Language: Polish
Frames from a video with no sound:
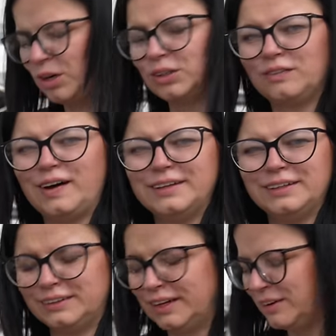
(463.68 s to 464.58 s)

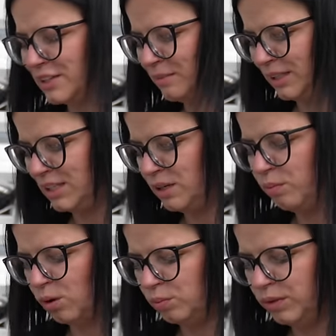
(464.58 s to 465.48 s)
przygotowane do tego, żeby te
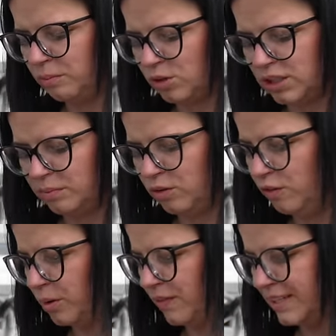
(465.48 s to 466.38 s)
ciepło lubne można
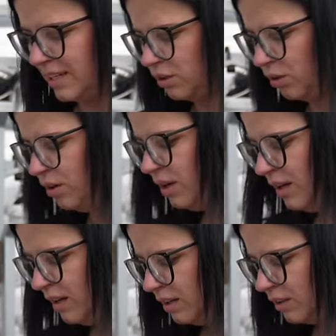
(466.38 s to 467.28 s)
było wprowadzać do
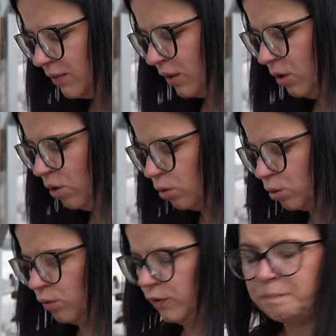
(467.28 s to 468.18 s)
swoich
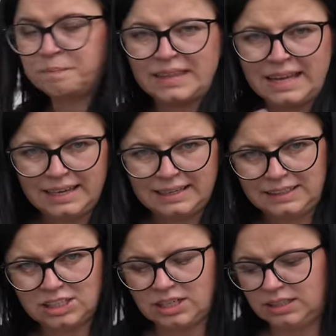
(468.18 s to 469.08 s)
ogródków.
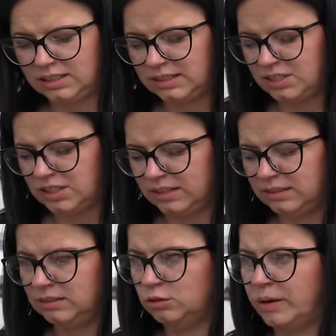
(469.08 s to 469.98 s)
Jeżeli chcecie
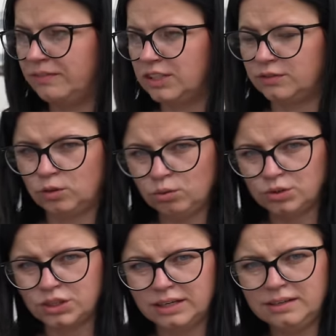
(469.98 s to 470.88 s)
uprawiać w
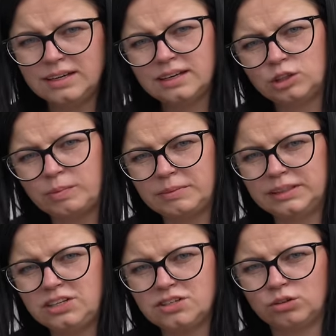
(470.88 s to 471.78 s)
gruncie, to
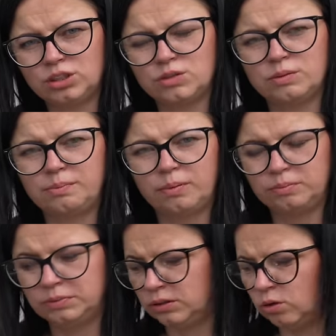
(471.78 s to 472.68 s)
pamiętajcie o tym, żeby
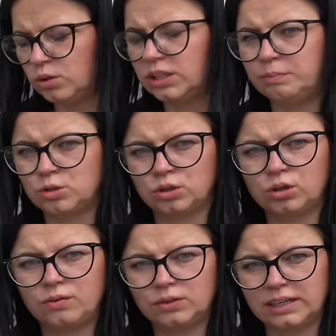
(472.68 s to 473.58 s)
e, ogórki
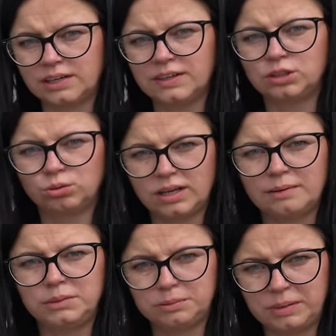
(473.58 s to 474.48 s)
początkowo nakrywać
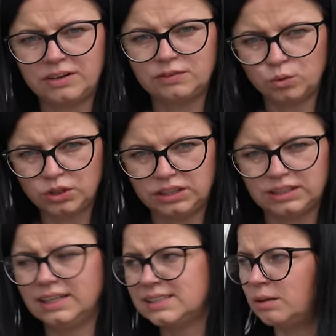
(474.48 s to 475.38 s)
tunelami z białej
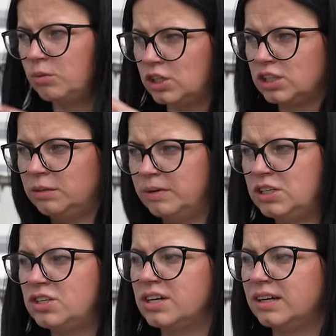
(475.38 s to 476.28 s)
włókniny. Tak samo, jeżeli
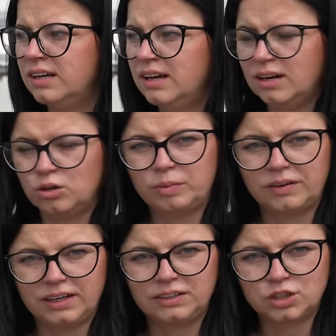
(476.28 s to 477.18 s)
będziecie
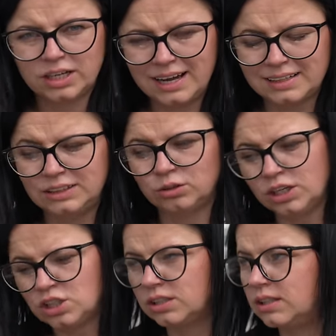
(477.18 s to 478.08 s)
uprawiali w szklarni, to
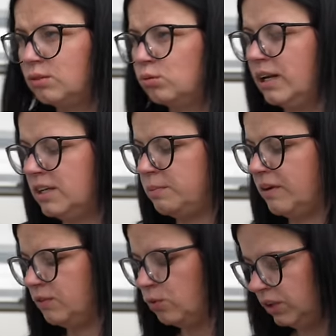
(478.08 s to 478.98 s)
też te tunele z
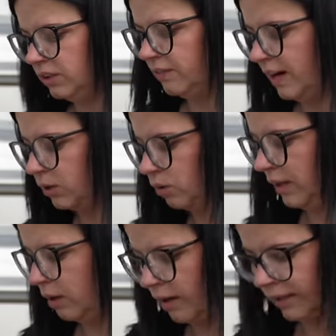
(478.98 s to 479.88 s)
białej włókniny warto
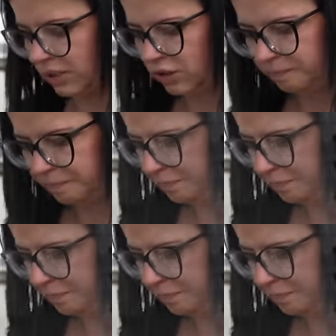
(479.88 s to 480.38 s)
nakładać.